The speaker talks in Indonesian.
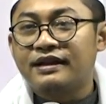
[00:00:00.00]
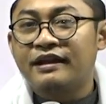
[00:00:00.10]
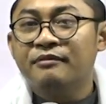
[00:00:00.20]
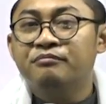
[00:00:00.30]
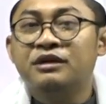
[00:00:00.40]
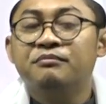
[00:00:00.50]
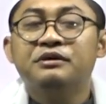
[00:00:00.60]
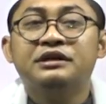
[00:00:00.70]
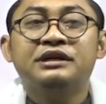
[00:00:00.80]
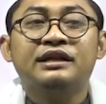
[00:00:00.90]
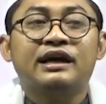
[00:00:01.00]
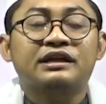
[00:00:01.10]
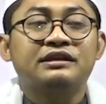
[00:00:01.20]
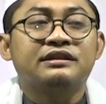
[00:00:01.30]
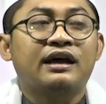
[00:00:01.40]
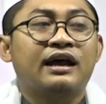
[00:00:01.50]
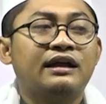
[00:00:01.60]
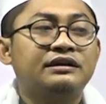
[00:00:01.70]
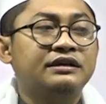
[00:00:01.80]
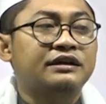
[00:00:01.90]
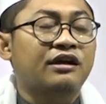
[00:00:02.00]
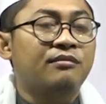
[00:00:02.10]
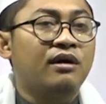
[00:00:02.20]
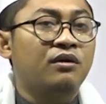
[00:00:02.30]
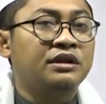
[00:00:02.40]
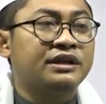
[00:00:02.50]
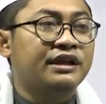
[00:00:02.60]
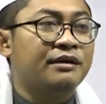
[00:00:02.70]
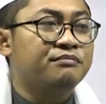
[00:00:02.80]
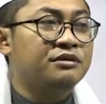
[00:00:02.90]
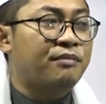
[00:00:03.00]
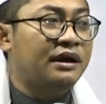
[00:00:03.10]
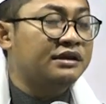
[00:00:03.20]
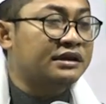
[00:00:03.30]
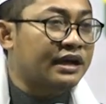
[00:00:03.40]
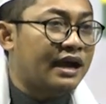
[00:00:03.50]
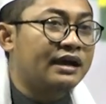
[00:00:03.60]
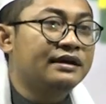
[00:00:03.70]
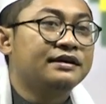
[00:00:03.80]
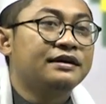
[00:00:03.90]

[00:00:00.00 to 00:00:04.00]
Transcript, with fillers: lebet bedena kita hadir ke maulid nabi panikah